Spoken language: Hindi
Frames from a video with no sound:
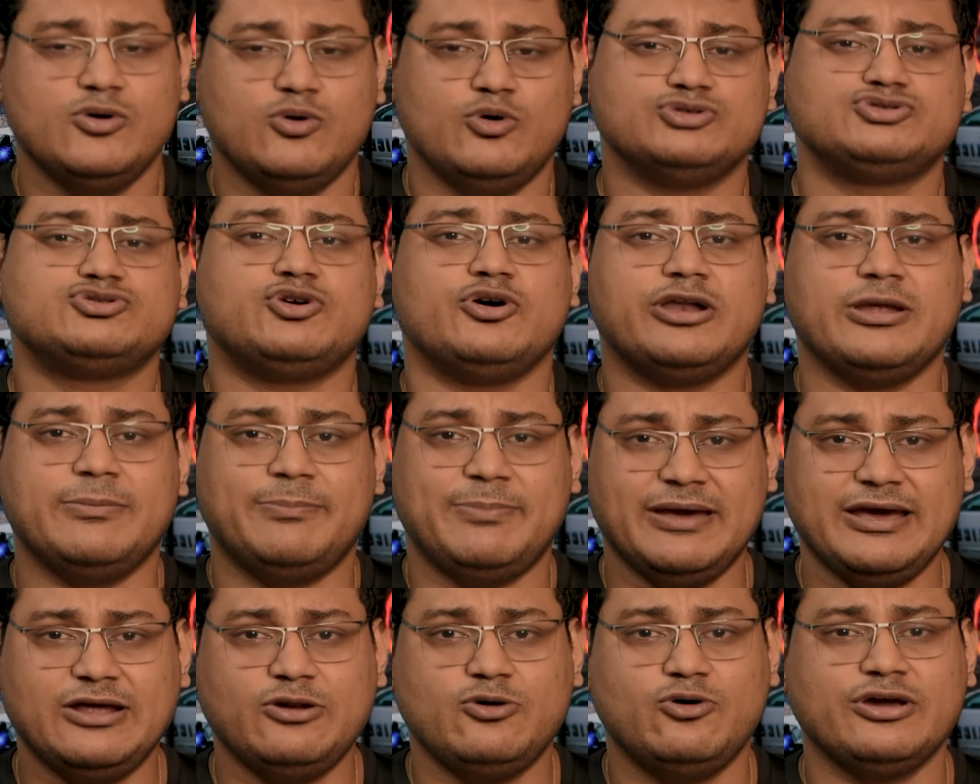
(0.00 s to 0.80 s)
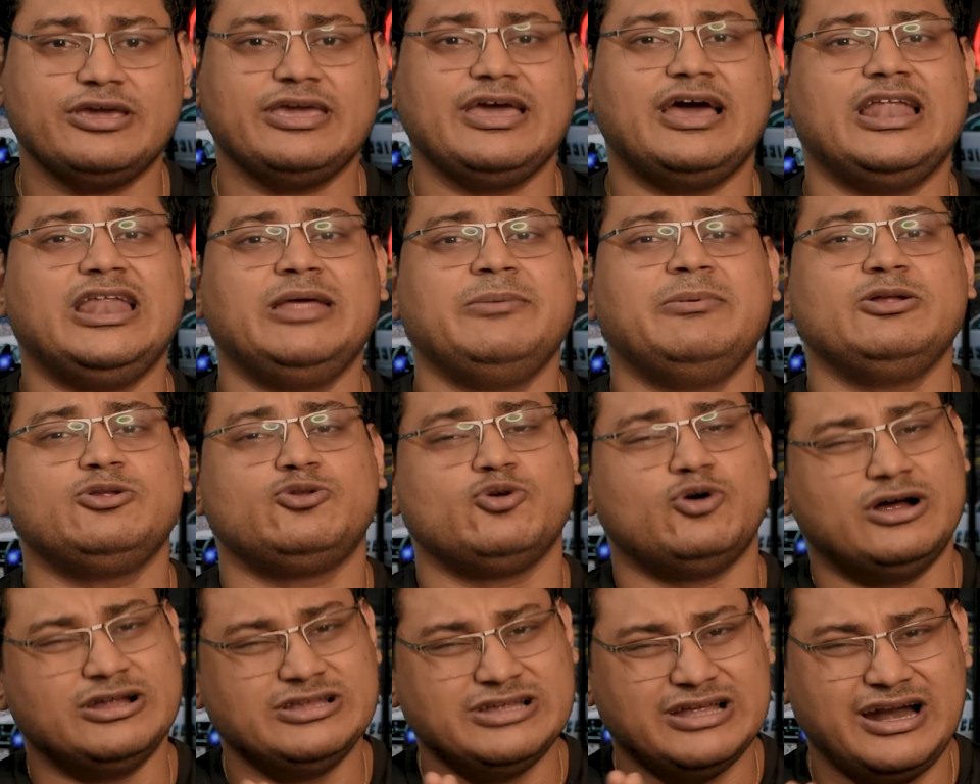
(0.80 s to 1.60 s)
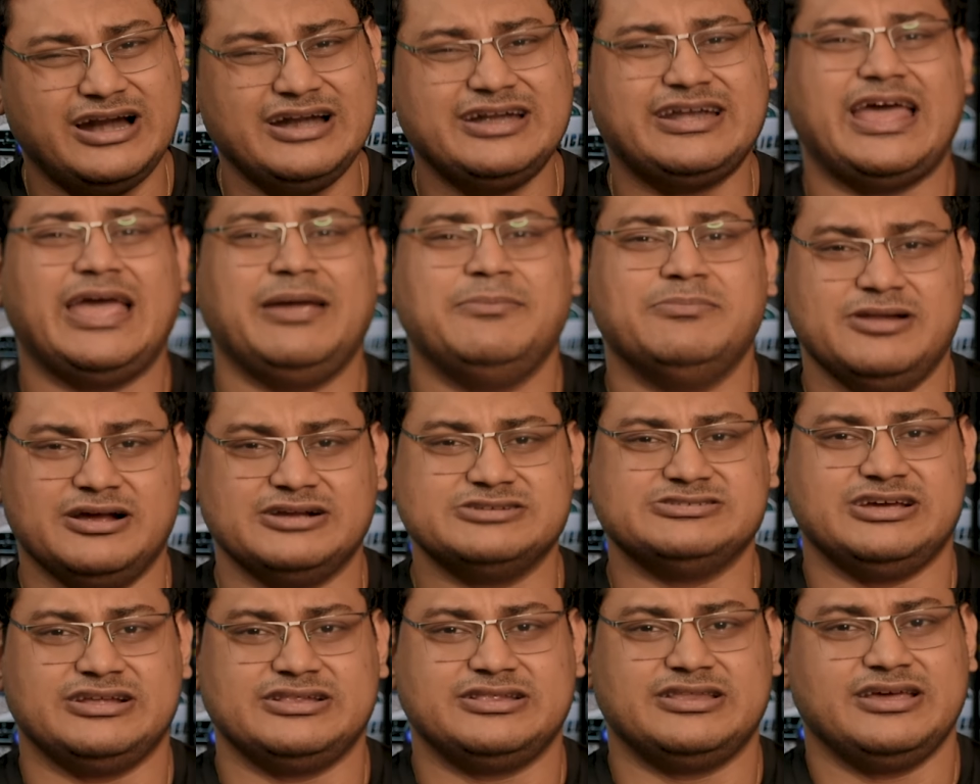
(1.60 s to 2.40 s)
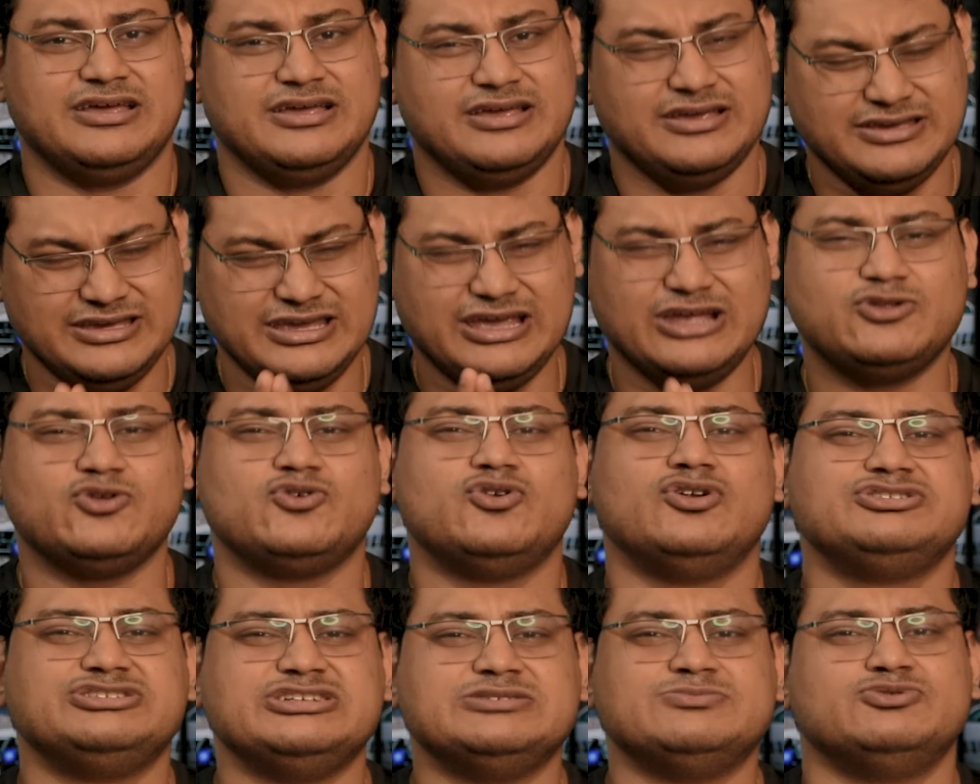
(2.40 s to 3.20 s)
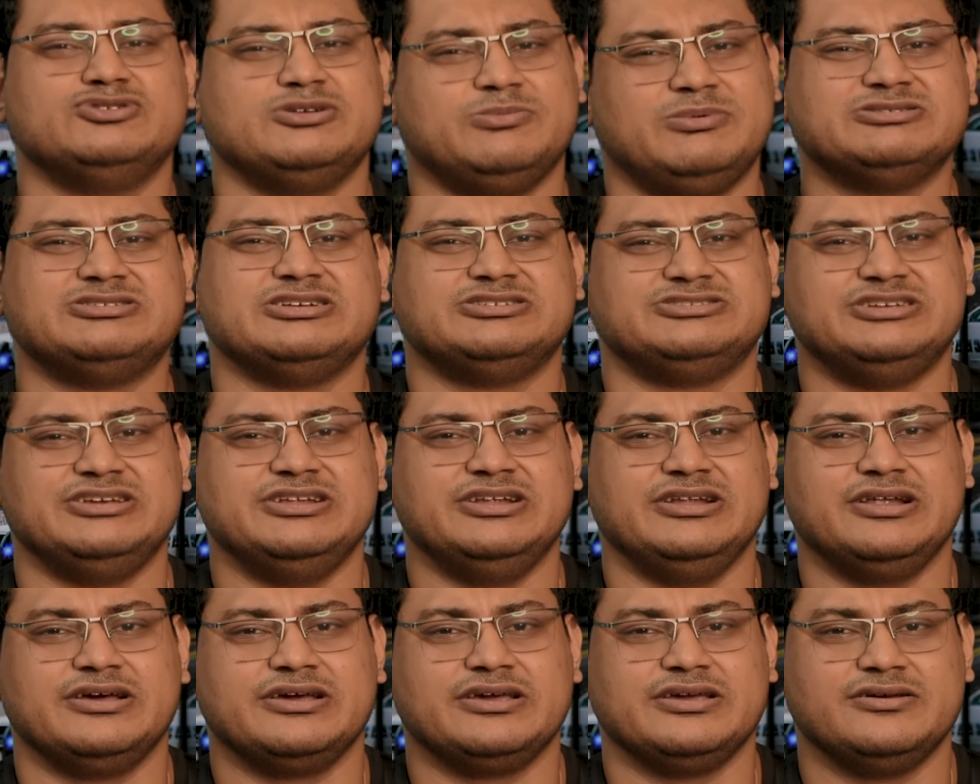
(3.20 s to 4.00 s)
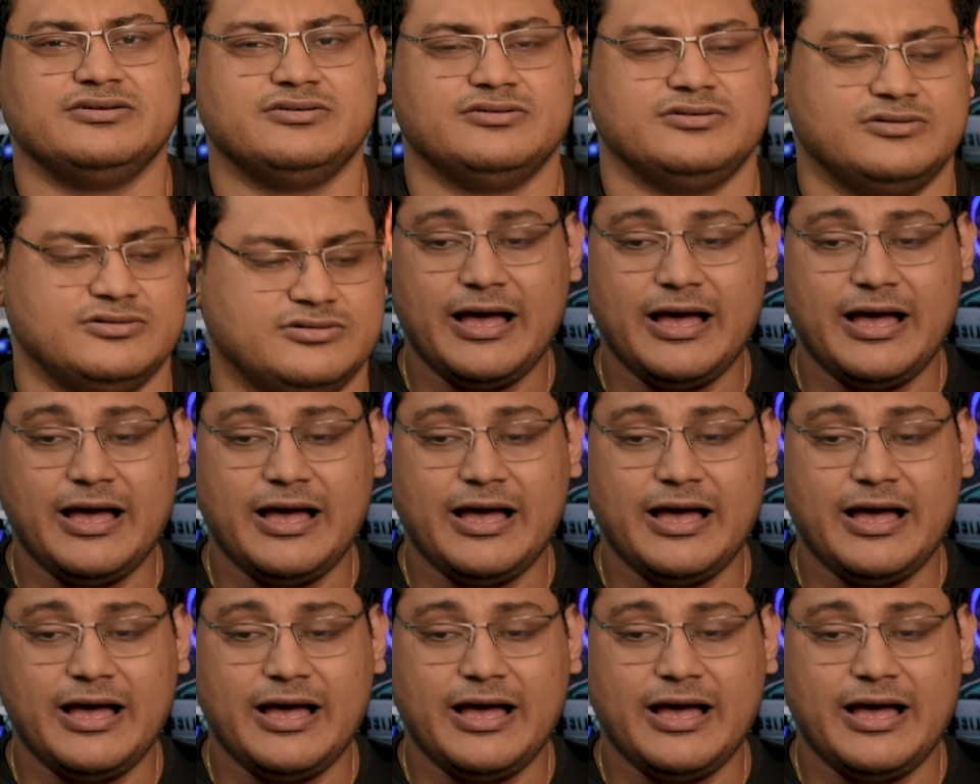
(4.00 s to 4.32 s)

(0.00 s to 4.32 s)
उसको रिपेयर होके आने में थोड़ा ज़्यादा टाइम लग जाता है ये दोनों चीज़ मुझे बस अच्छी नहीं लगी